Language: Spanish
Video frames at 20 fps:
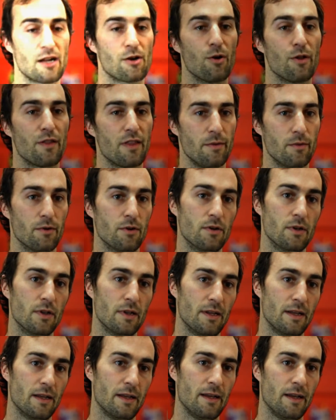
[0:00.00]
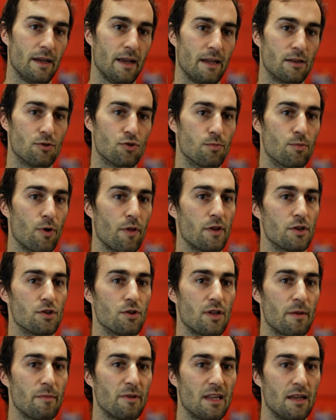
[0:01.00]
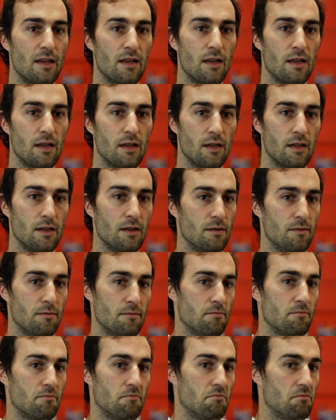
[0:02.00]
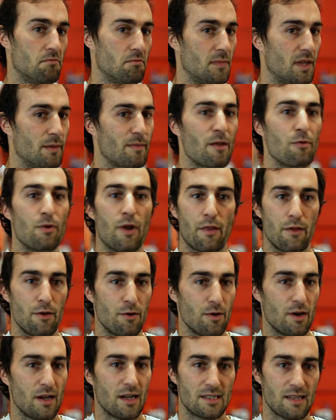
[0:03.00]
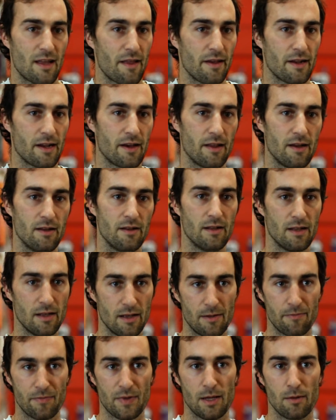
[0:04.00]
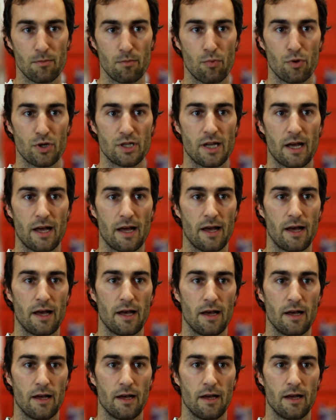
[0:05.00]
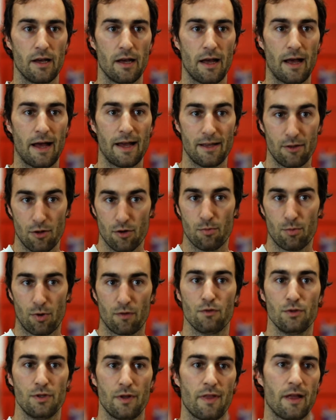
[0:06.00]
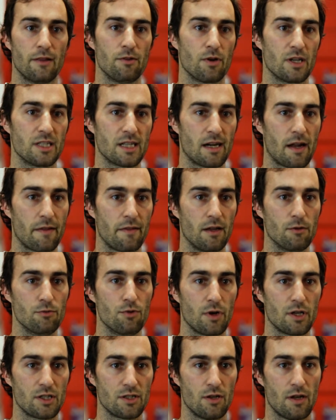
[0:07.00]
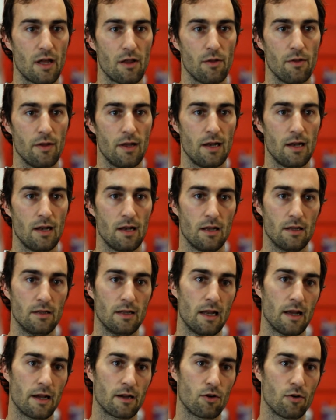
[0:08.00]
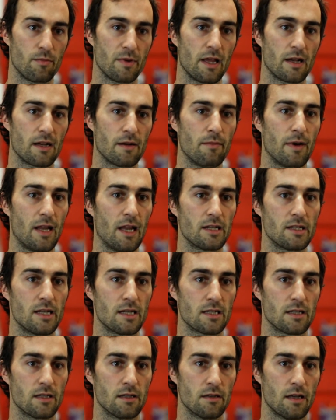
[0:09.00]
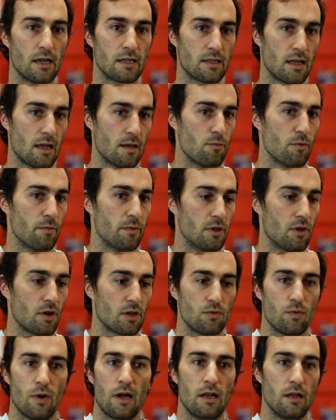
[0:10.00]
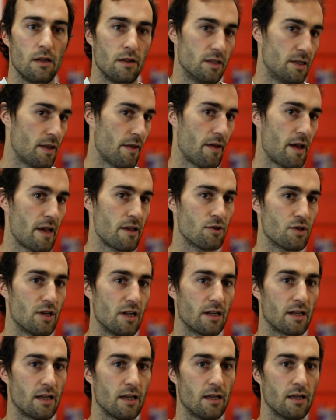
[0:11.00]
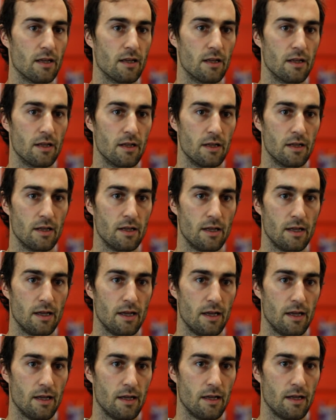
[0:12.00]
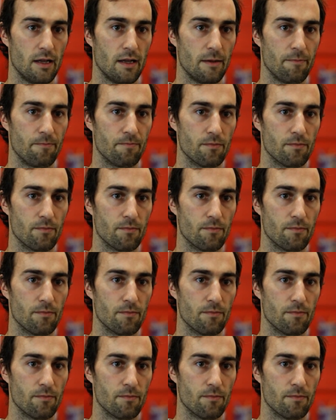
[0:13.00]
colectivo, en su proceso también de, maduración en esta década, pues ha, ido profundizando en ese carácter autogestionado de la economía de Cambalacha hasta el momento actual, desde hace años, en el que eh,